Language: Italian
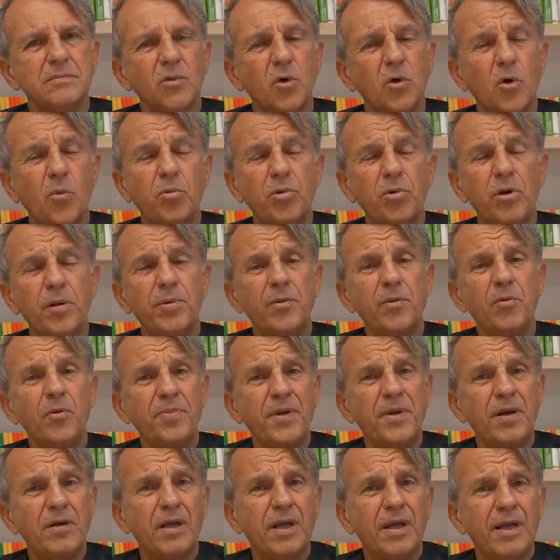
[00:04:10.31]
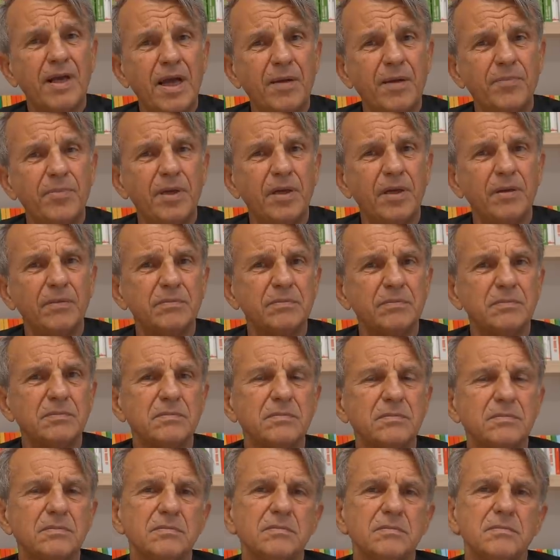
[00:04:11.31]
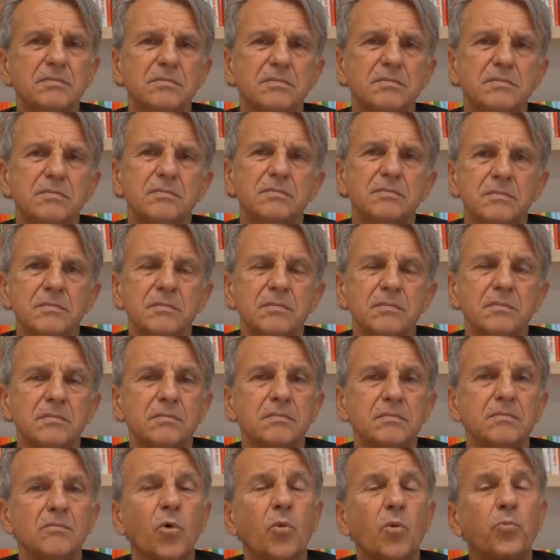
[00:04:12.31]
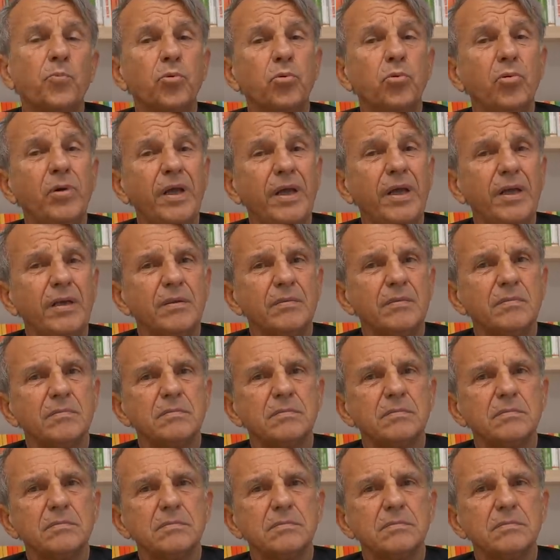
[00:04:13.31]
Oppure in primo piano la rabbia. Oppure